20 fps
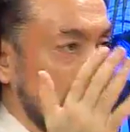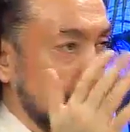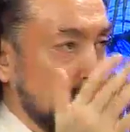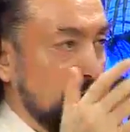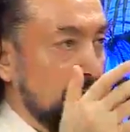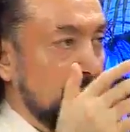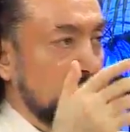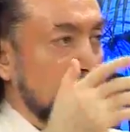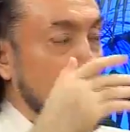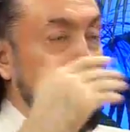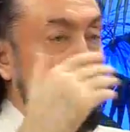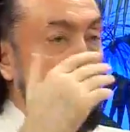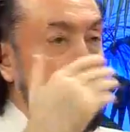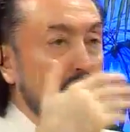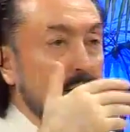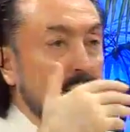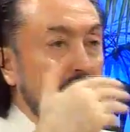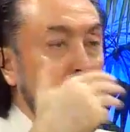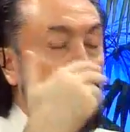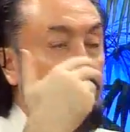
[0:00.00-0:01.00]
Yani
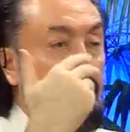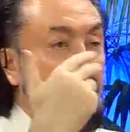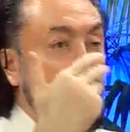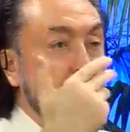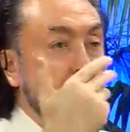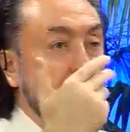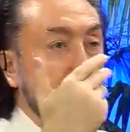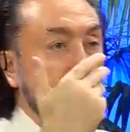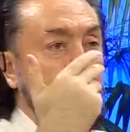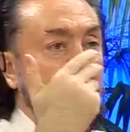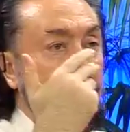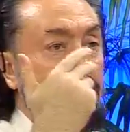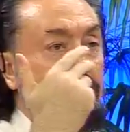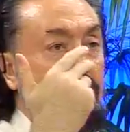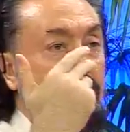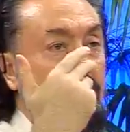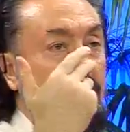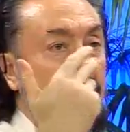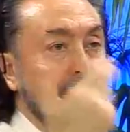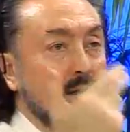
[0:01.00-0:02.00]
ayrı ayrı parçalanmış
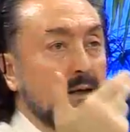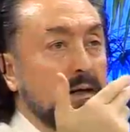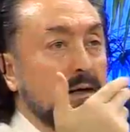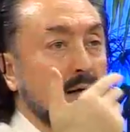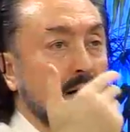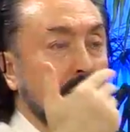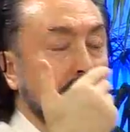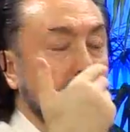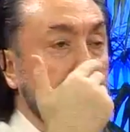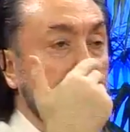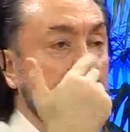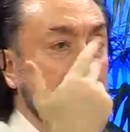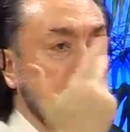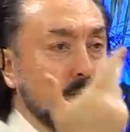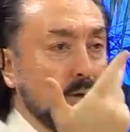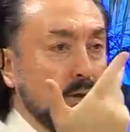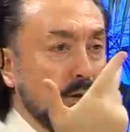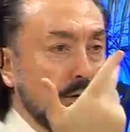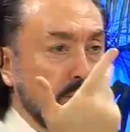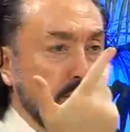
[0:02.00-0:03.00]
halde hareket
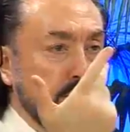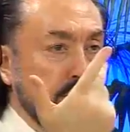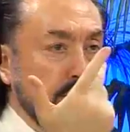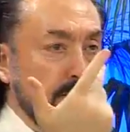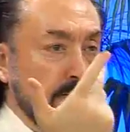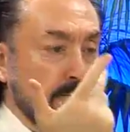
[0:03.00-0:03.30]
etmeyin diyor.